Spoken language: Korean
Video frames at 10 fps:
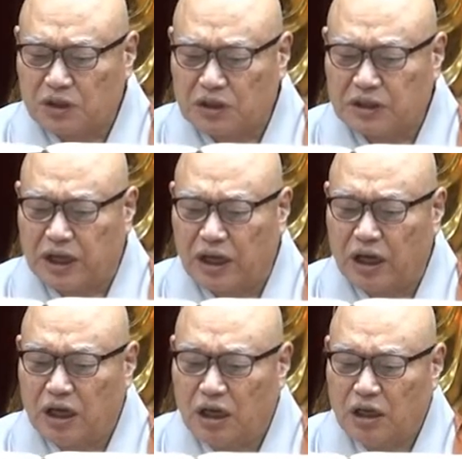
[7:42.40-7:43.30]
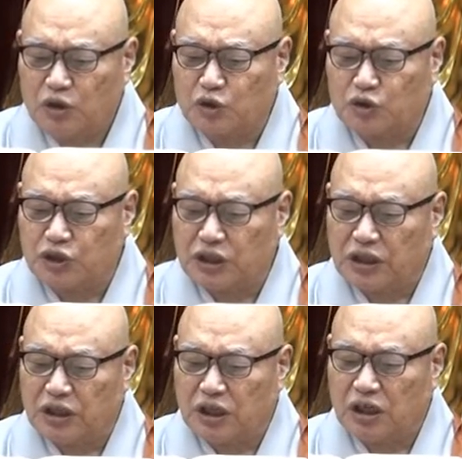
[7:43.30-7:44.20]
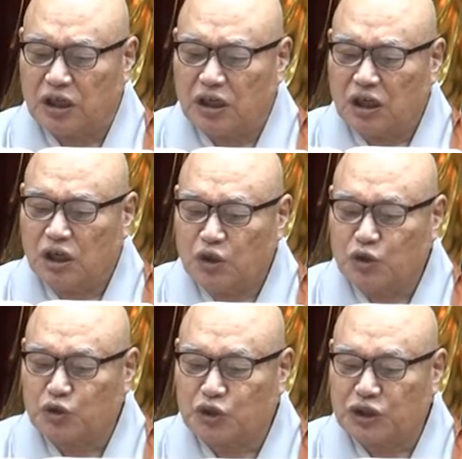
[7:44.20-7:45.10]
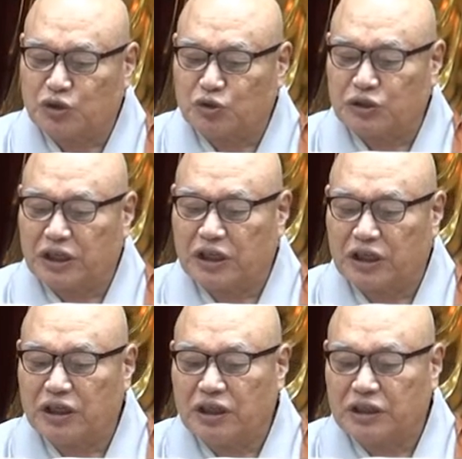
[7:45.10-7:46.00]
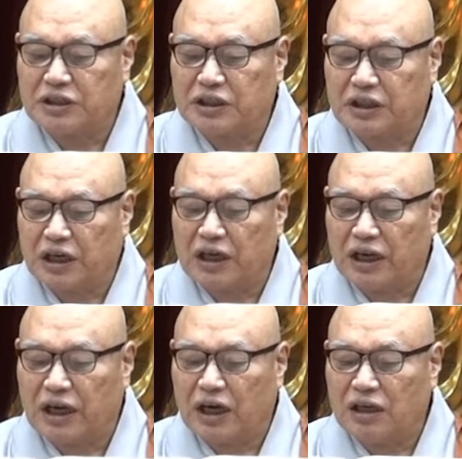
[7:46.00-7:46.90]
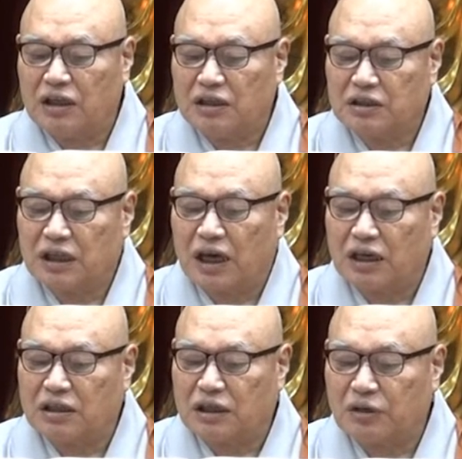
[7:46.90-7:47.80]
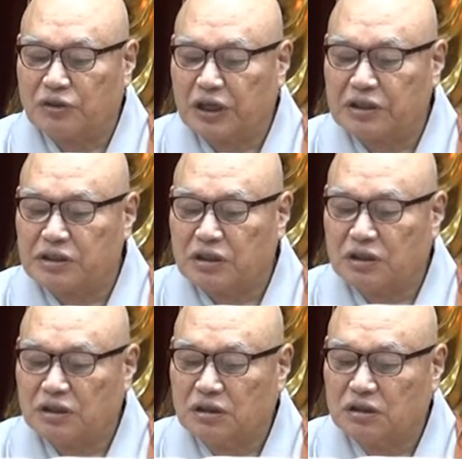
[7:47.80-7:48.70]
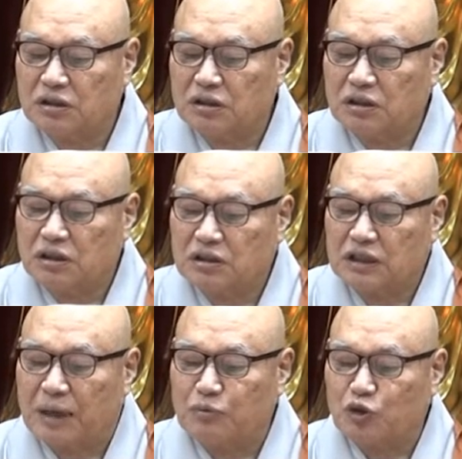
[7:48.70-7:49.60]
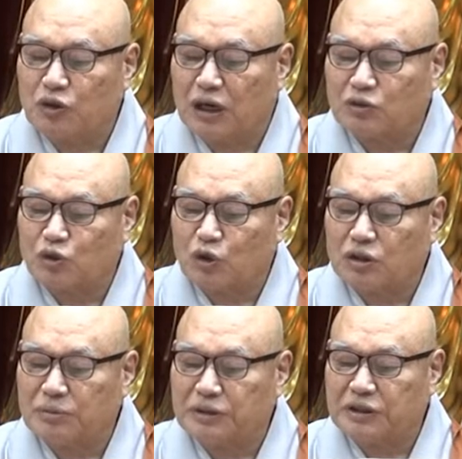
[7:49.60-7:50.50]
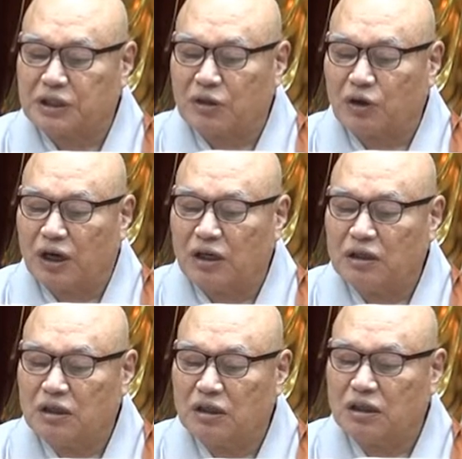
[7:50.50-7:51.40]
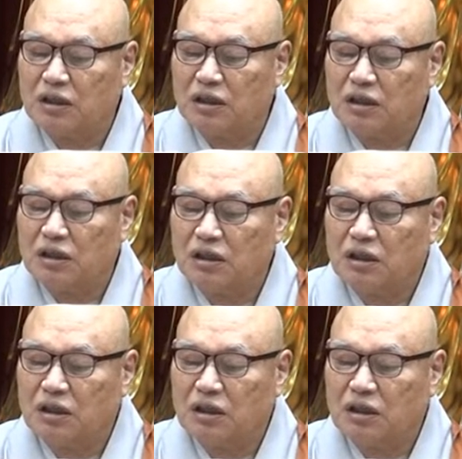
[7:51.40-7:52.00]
끝에 육치 예. 육취 중생이 여섯 갈래가 다 그 가운데 있어. 어, 삼종악도 그 인천과 어,